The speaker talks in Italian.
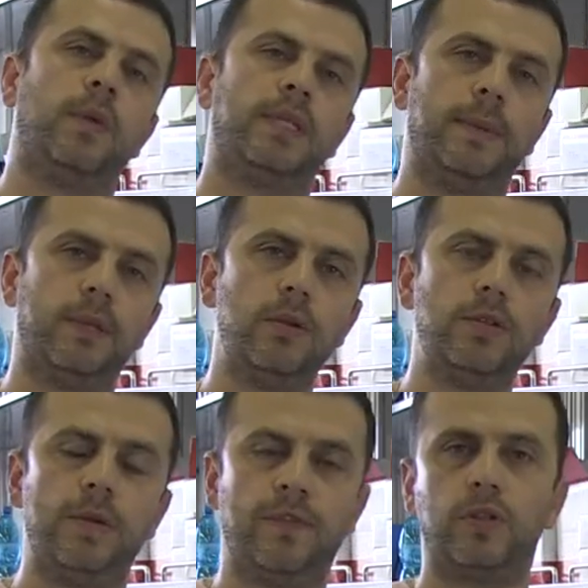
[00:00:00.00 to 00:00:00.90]
queste
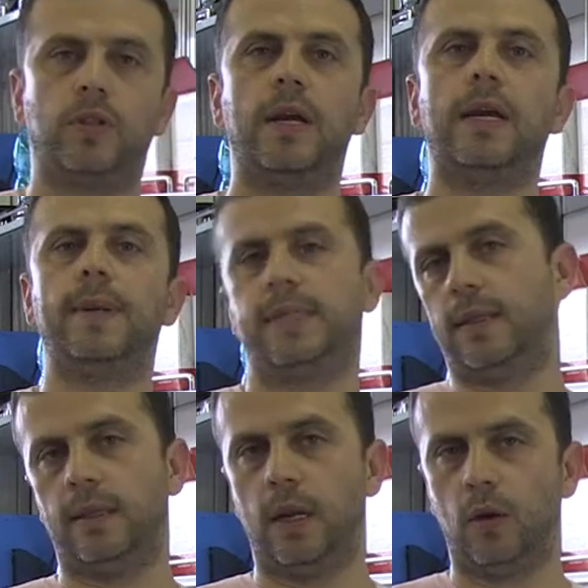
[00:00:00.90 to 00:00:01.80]
patologie fossero anche
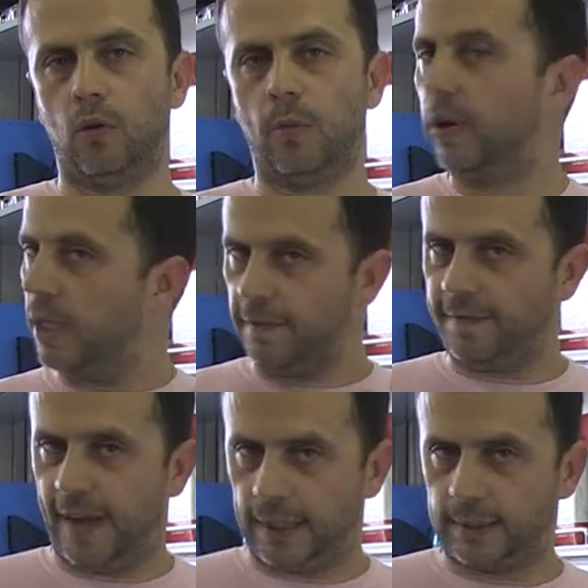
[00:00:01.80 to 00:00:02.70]
presenti nell'uomo.
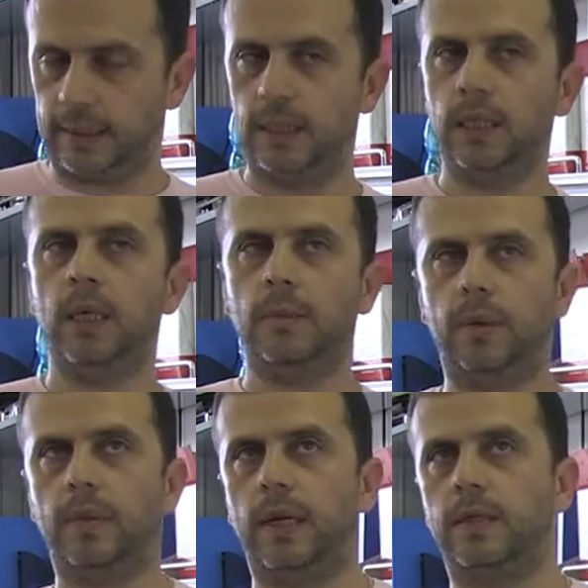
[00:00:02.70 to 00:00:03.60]
Infatti,
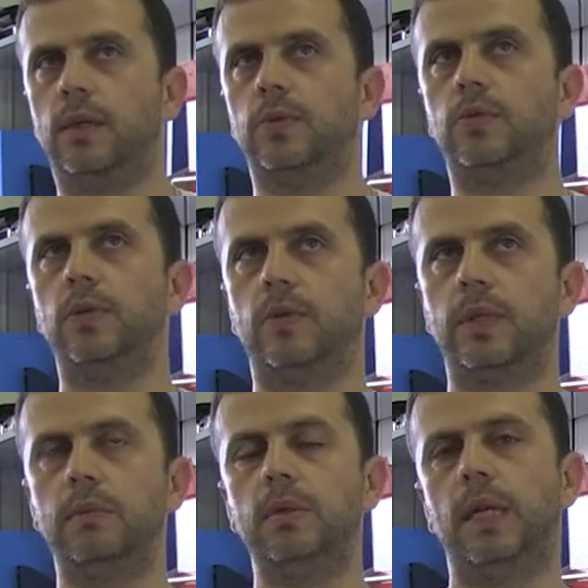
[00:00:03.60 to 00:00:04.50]
proprio grazie allo studio di
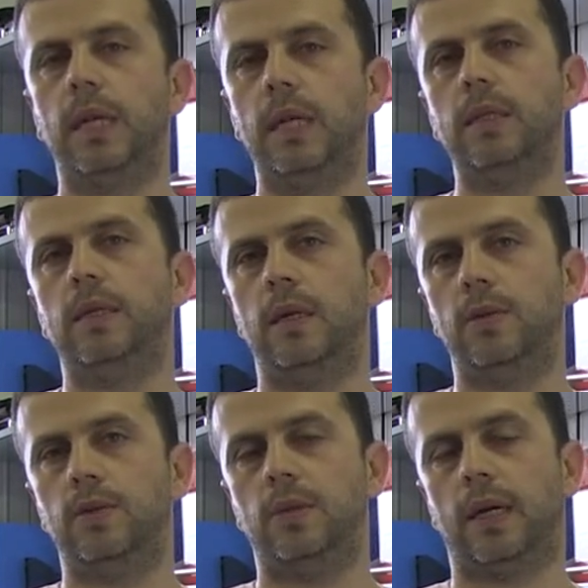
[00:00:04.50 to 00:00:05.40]
questi modelli si è
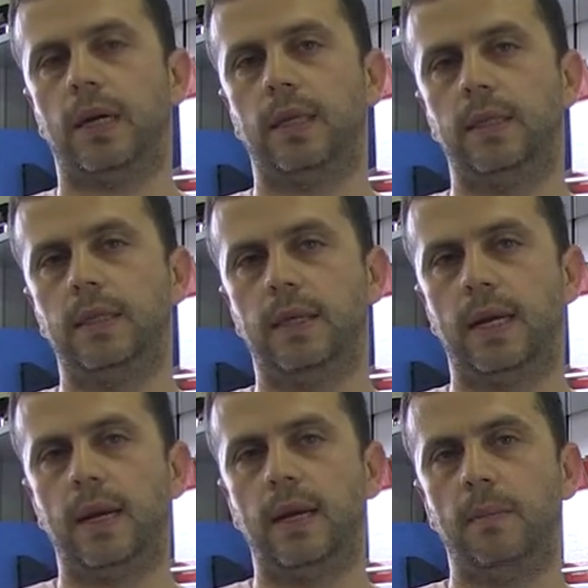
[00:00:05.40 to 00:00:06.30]
riuscito a
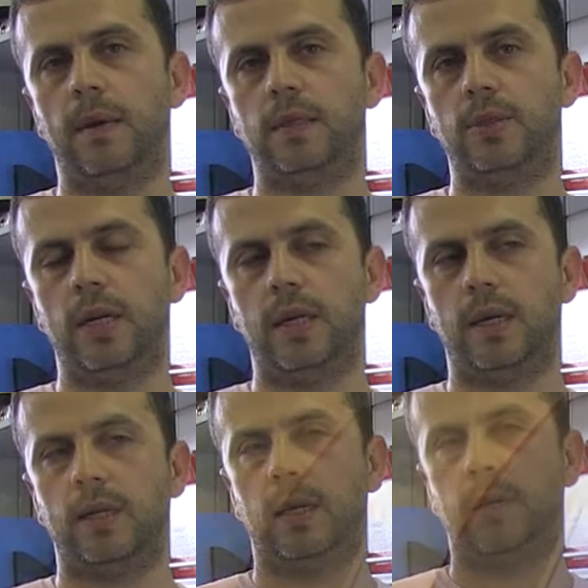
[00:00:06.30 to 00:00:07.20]
caratterizzare anche le basi
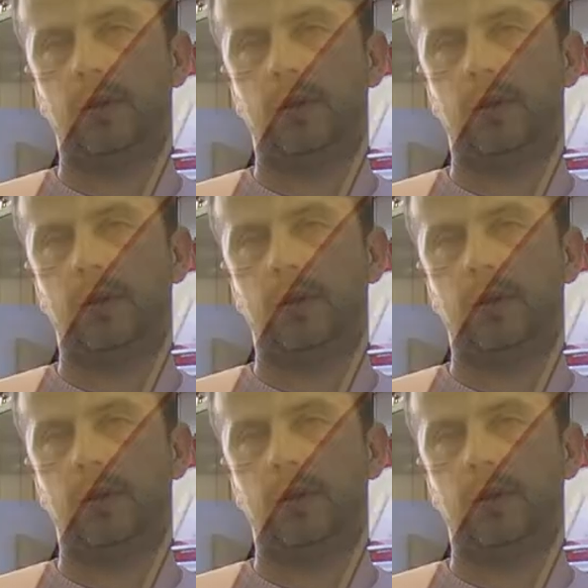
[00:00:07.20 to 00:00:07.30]
genetiche delle